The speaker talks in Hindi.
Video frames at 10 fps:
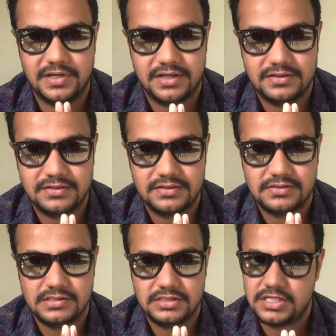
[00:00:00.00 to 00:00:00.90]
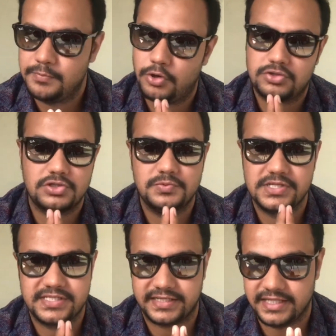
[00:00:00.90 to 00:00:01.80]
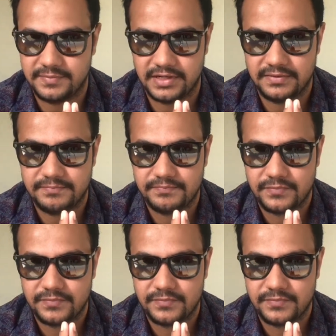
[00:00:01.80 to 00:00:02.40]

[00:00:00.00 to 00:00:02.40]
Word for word: मिला जिससे बहुत कुछ मुझे सीखने मिला